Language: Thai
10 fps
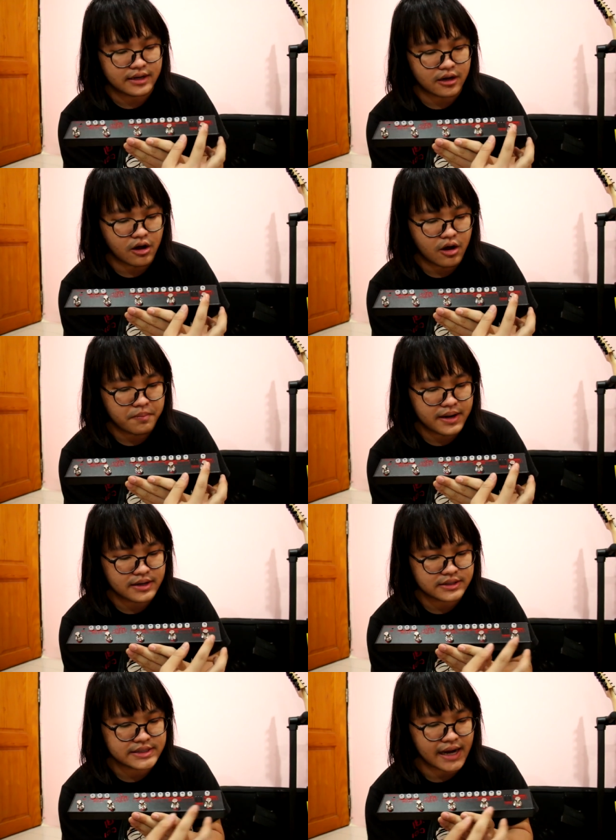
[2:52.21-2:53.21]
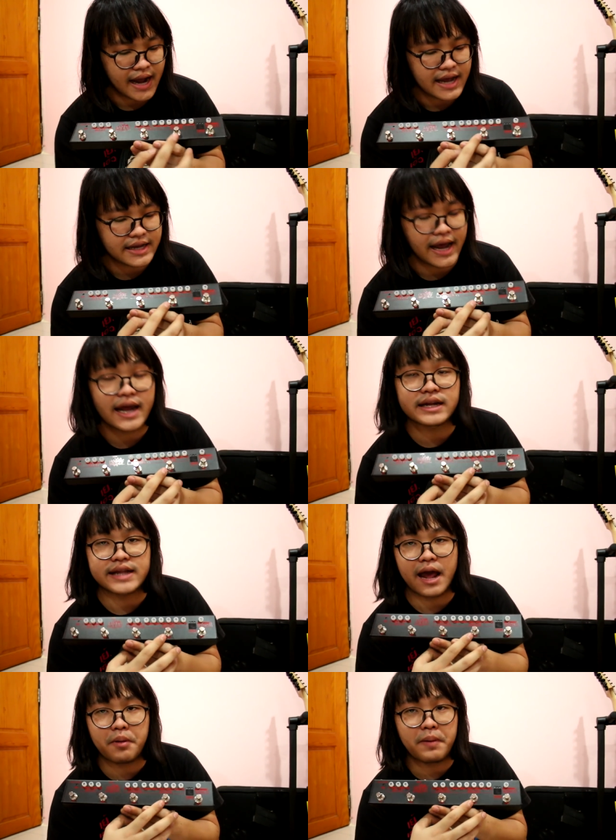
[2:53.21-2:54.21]
แล้วก็เป็นเสียงไฮเกน
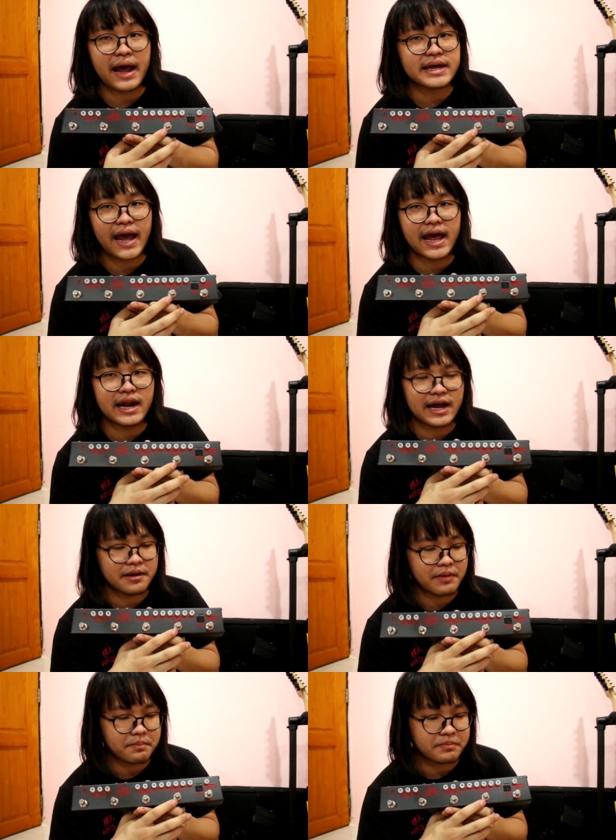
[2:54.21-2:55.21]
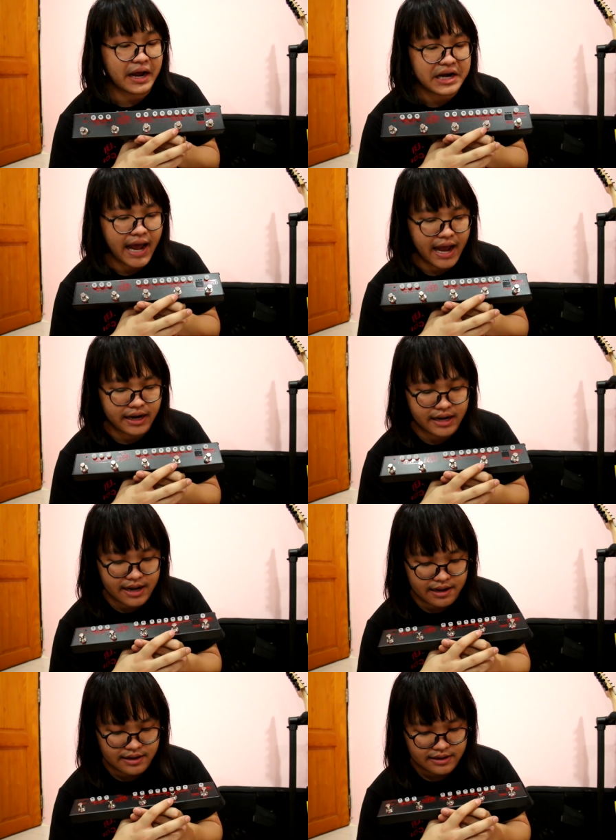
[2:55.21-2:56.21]
แตกแบบไฮเกนเลยแบบแรงๆเลยนะฮะ